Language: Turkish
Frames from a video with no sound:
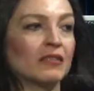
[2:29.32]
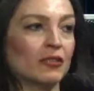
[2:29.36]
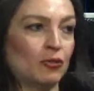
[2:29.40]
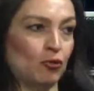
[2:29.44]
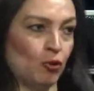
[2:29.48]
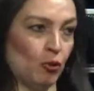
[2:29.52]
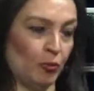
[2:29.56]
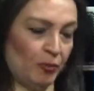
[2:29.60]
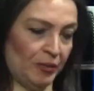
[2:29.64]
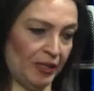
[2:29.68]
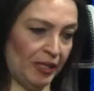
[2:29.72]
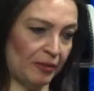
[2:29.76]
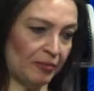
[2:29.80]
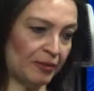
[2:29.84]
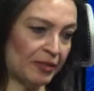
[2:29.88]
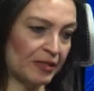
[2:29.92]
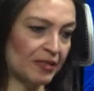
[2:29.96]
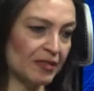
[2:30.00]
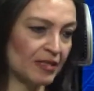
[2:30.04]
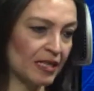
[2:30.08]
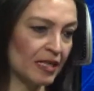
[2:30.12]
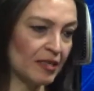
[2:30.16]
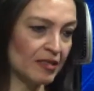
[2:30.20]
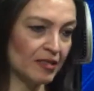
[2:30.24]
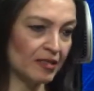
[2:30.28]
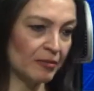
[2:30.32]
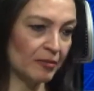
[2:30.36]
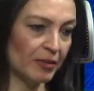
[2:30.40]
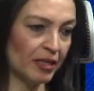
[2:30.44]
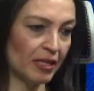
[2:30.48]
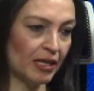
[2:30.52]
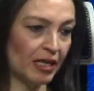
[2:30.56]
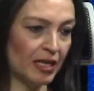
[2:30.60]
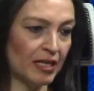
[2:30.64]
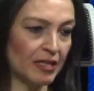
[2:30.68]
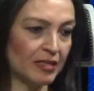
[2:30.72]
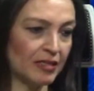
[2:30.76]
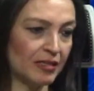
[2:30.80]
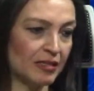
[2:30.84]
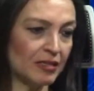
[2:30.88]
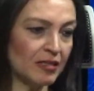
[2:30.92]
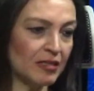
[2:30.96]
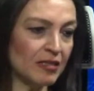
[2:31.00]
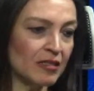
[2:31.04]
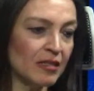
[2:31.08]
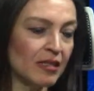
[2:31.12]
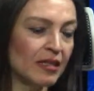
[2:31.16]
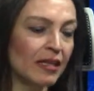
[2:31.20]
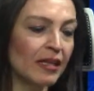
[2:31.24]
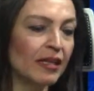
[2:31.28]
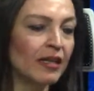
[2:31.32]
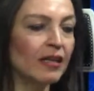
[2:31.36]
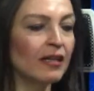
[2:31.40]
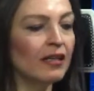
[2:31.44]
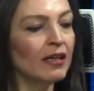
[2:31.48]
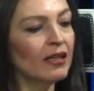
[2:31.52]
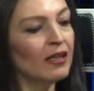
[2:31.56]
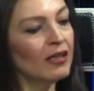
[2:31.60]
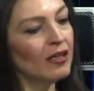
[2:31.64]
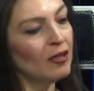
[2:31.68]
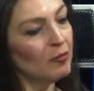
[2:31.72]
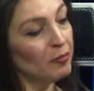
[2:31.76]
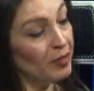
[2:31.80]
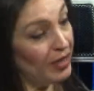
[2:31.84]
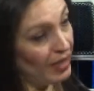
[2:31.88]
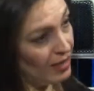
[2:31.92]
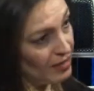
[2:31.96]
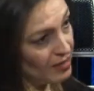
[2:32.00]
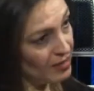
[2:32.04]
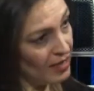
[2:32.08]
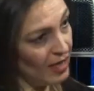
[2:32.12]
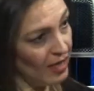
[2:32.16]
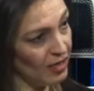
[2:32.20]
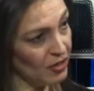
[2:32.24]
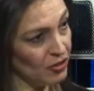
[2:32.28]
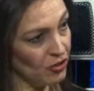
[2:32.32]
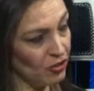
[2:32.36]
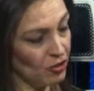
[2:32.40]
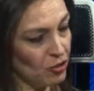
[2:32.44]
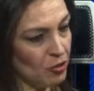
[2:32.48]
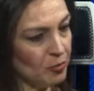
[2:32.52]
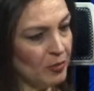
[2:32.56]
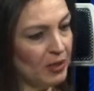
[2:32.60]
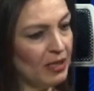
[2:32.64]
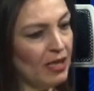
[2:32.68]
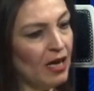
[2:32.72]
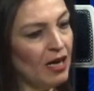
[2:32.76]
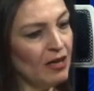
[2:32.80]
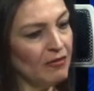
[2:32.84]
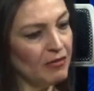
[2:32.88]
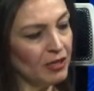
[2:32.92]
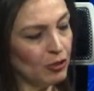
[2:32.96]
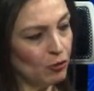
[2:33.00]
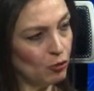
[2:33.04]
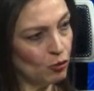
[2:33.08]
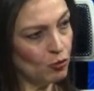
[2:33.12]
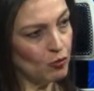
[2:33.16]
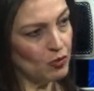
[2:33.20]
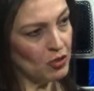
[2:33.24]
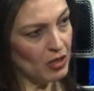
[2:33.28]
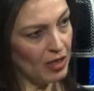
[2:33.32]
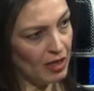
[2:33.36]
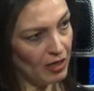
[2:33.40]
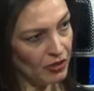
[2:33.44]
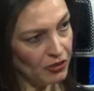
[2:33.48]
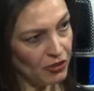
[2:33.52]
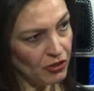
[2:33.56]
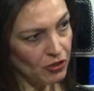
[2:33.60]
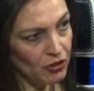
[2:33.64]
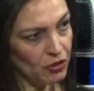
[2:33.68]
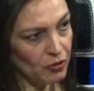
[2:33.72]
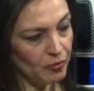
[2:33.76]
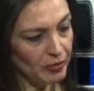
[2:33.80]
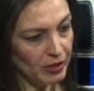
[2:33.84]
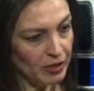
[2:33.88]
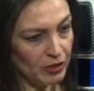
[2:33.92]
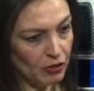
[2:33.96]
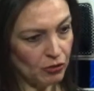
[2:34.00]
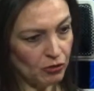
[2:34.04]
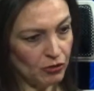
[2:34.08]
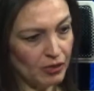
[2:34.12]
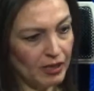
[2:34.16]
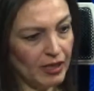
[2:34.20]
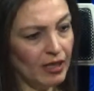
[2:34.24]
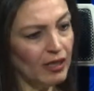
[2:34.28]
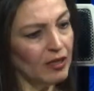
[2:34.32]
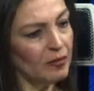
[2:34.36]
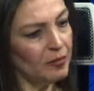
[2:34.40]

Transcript: toplayabiliriz aslına bakarsanız bireysel çalışmalar ve kurumsal çalışmalar olarak